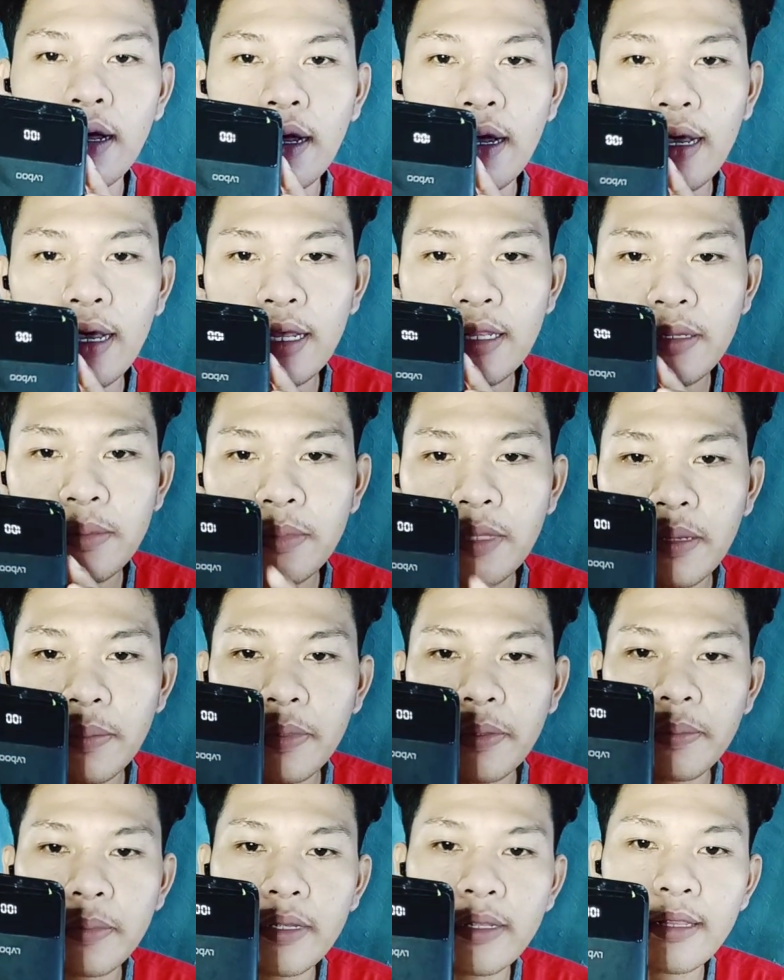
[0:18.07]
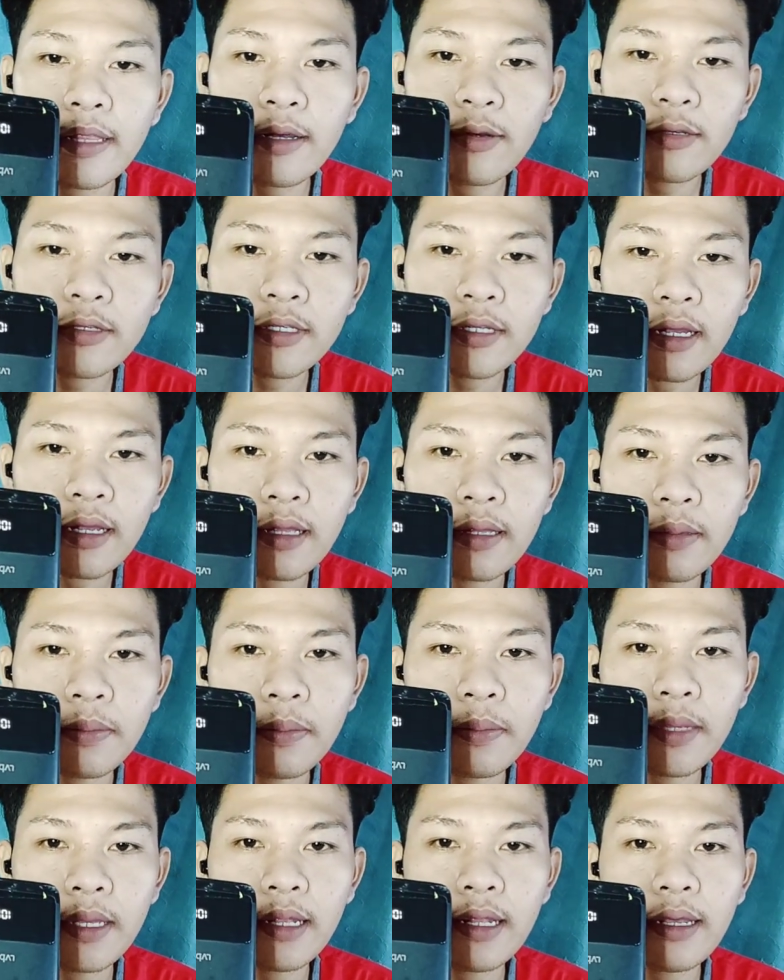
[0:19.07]
6 na 50,000
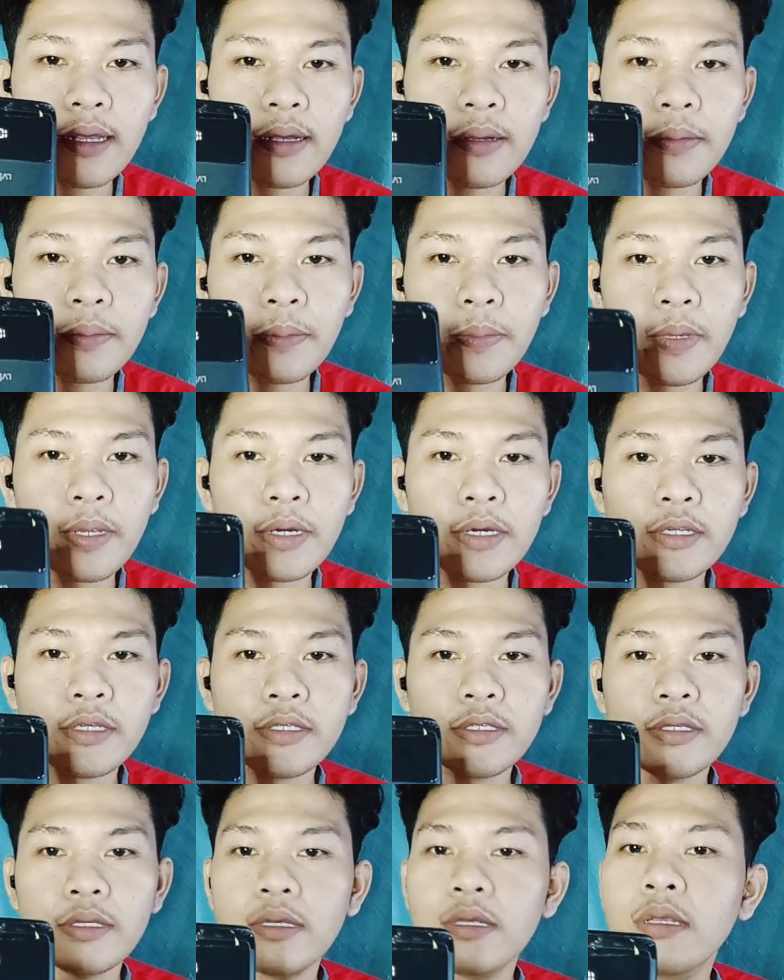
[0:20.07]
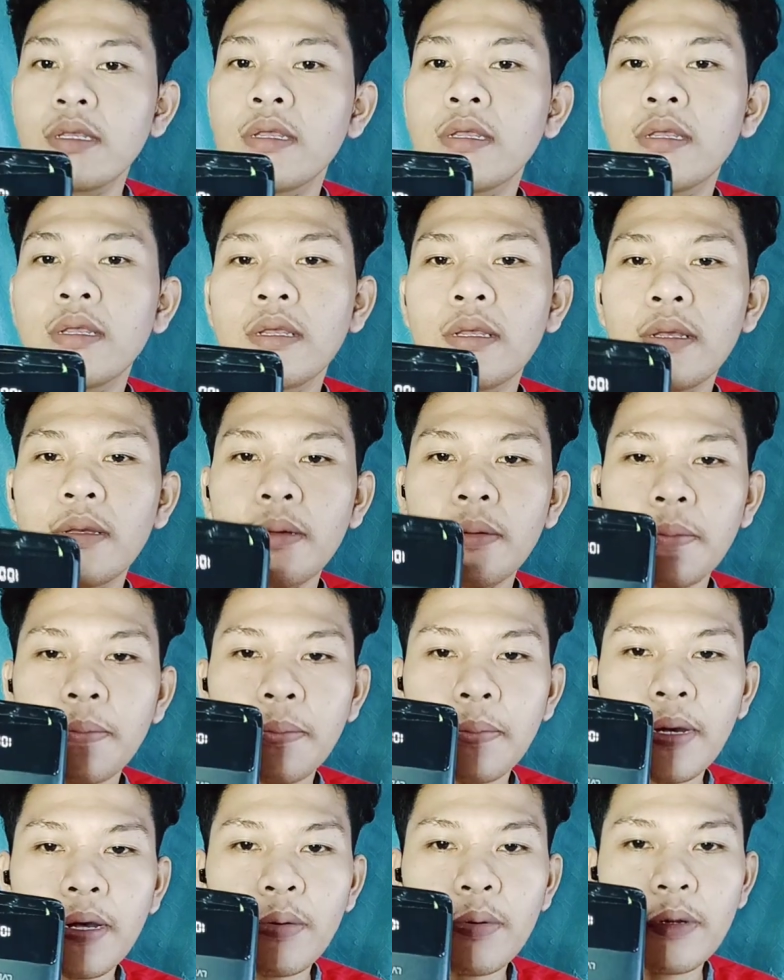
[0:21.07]
milliamperes
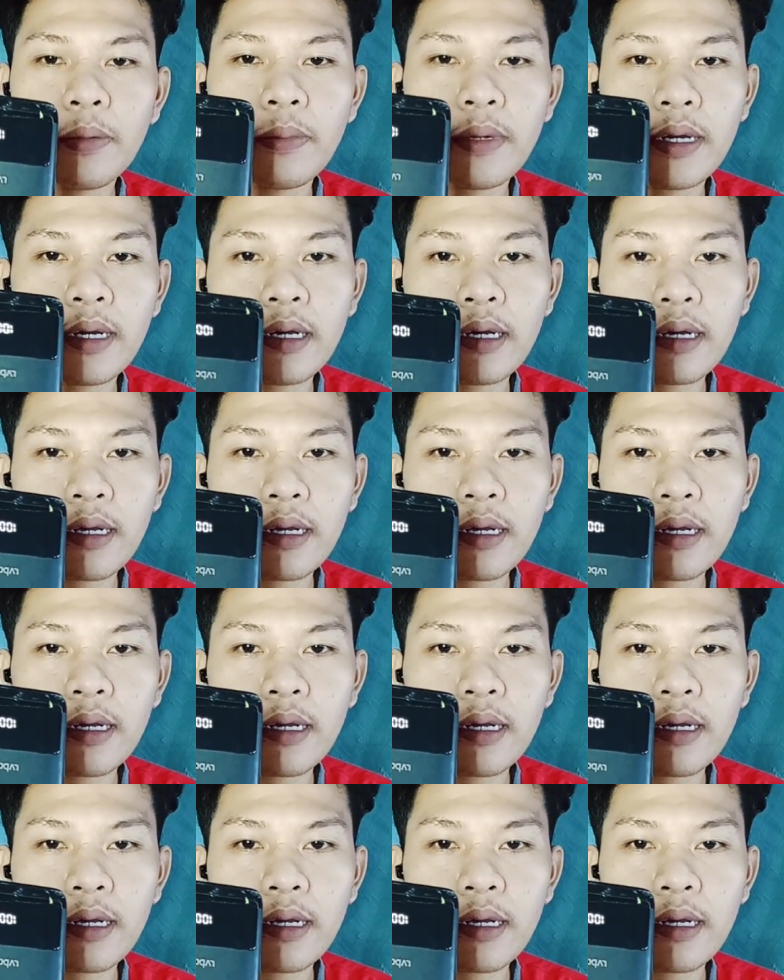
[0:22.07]
power bank